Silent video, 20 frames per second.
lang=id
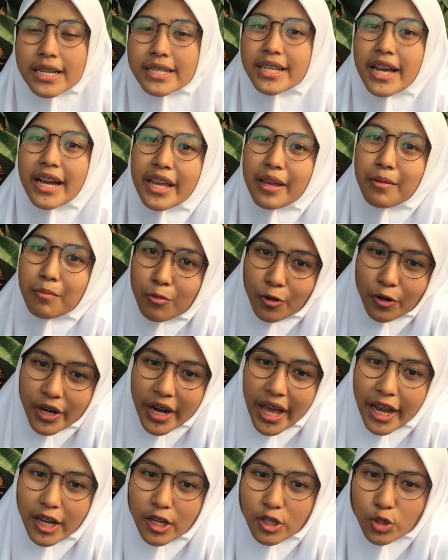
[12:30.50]
sang ibu
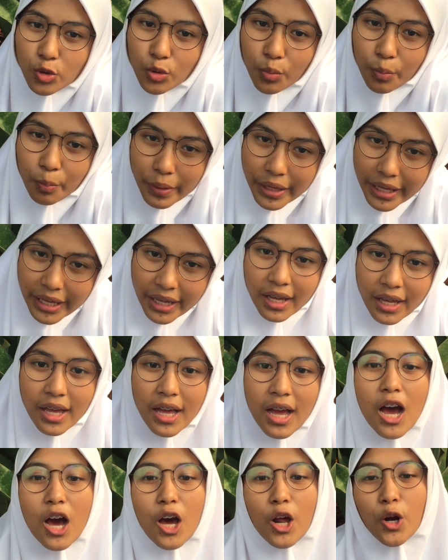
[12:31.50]
Dayang Sumbi,
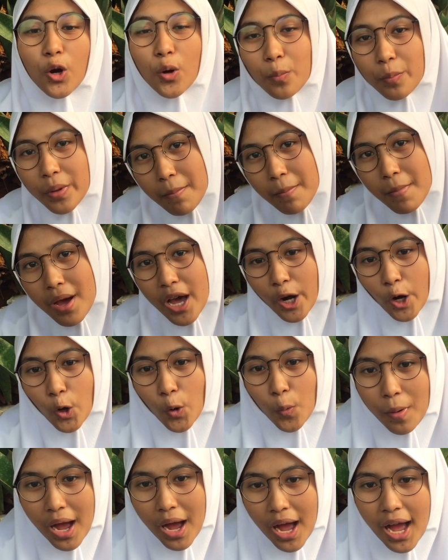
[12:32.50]
Robi
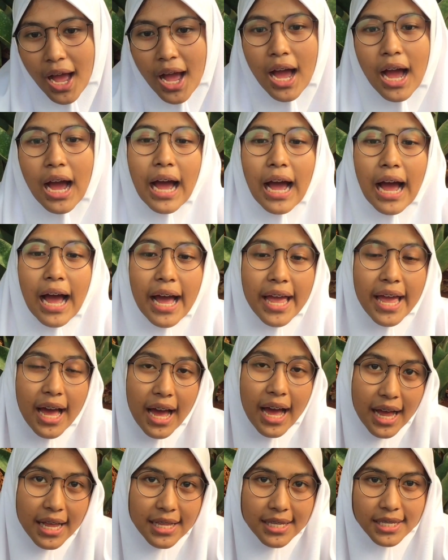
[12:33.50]
Baroba,
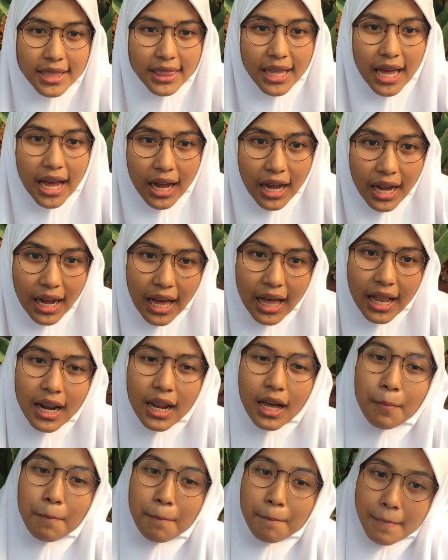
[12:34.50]
Kayaan Setangkal
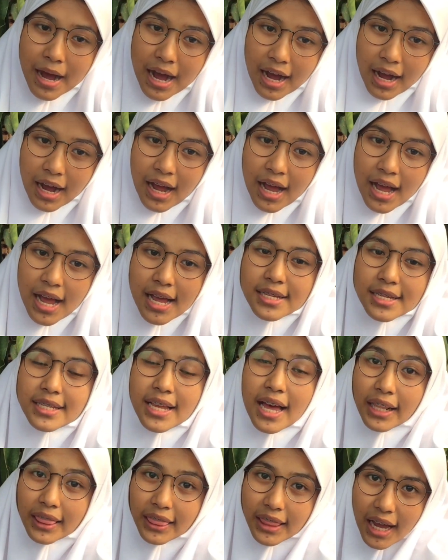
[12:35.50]
Kembang,
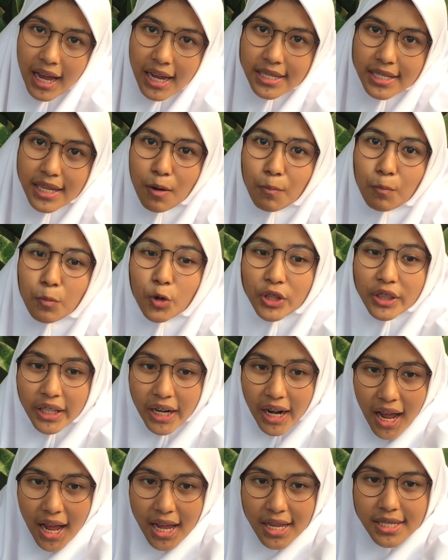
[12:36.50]
serta sang
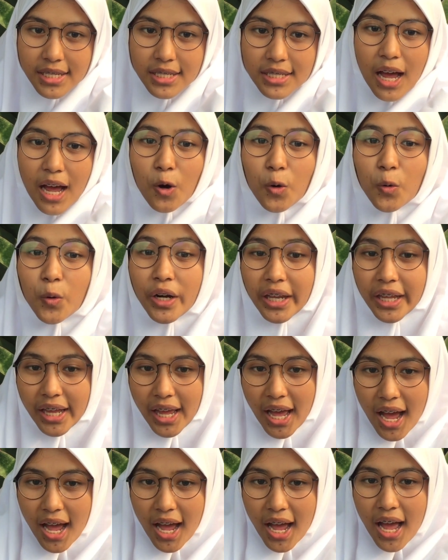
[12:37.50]
putra, sang
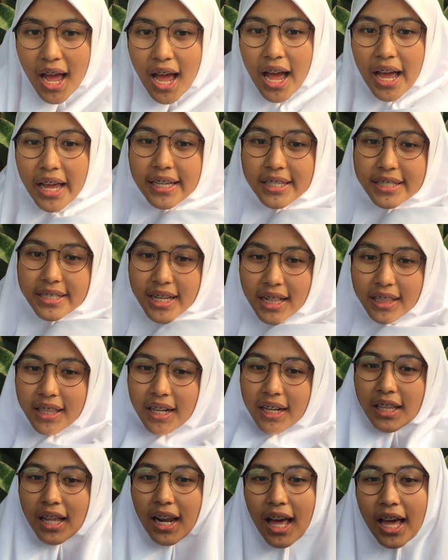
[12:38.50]
Kuriang, Ical
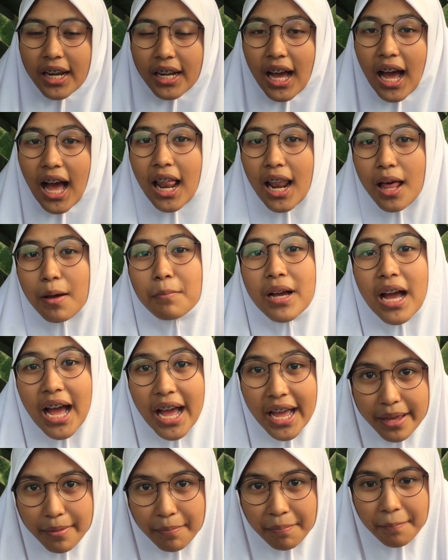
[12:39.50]
tertelan ke alam
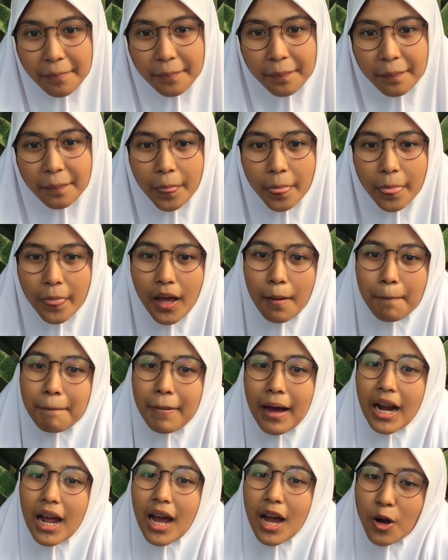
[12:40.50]
gaib.
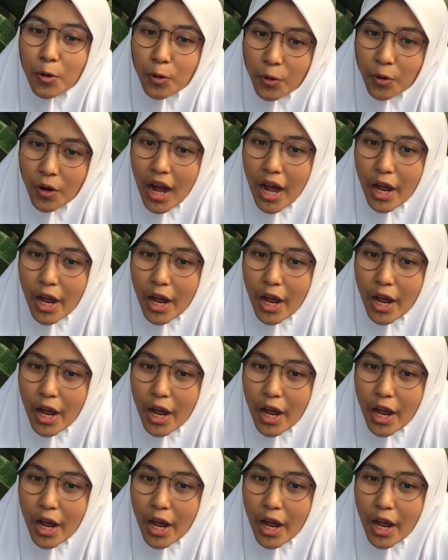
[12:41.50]
Parahu